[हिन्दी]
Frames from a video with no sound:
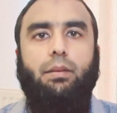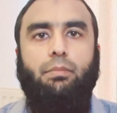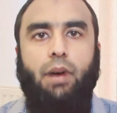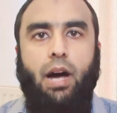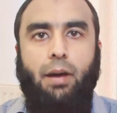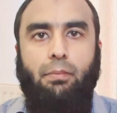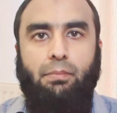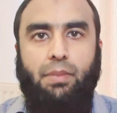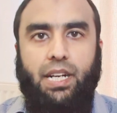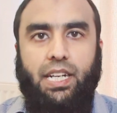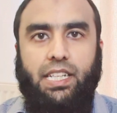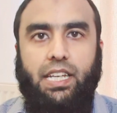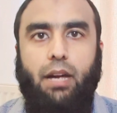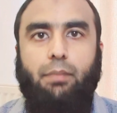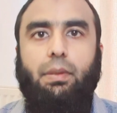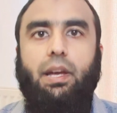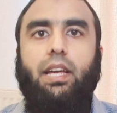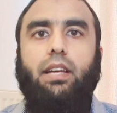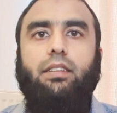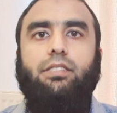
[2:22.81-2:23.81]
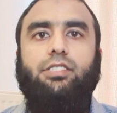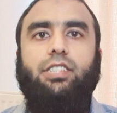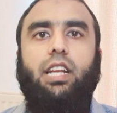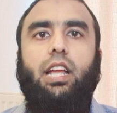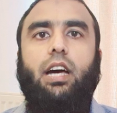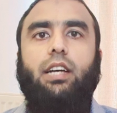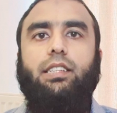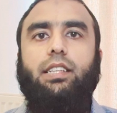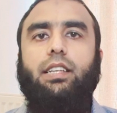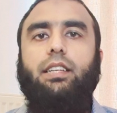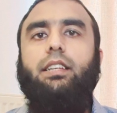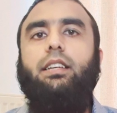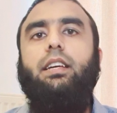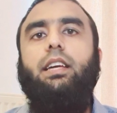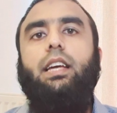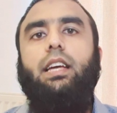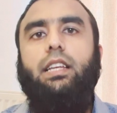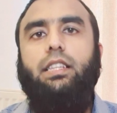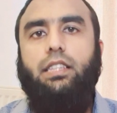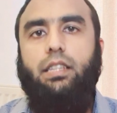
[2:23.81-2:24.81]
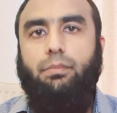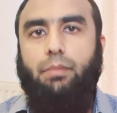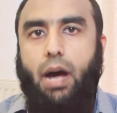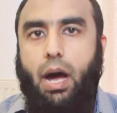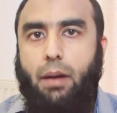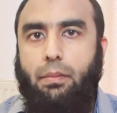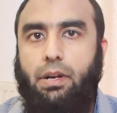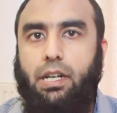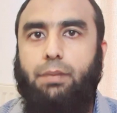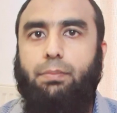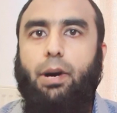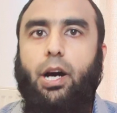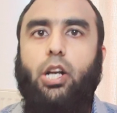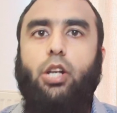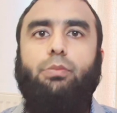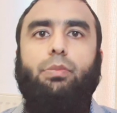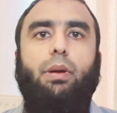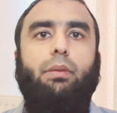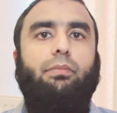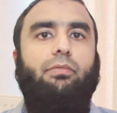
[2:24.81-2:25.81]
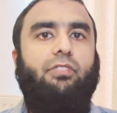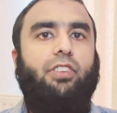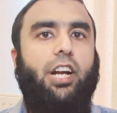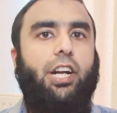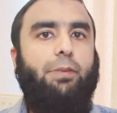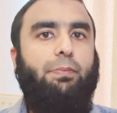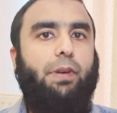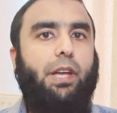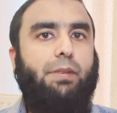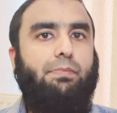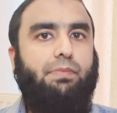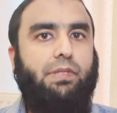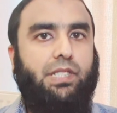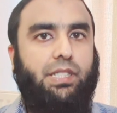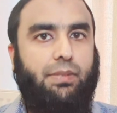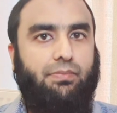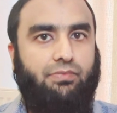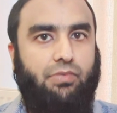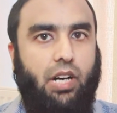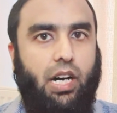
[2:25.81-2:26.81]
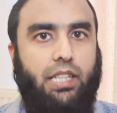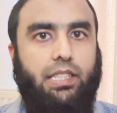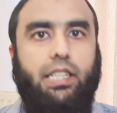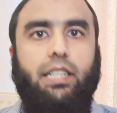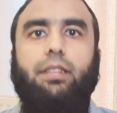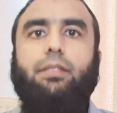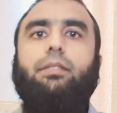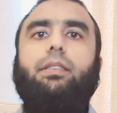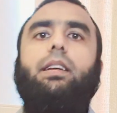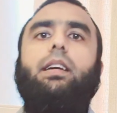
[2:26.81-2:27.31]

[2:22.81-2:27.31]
तमाम मीडिया में चला दें तमाम अखबारों में फ्रंट पेज पे छपवा दें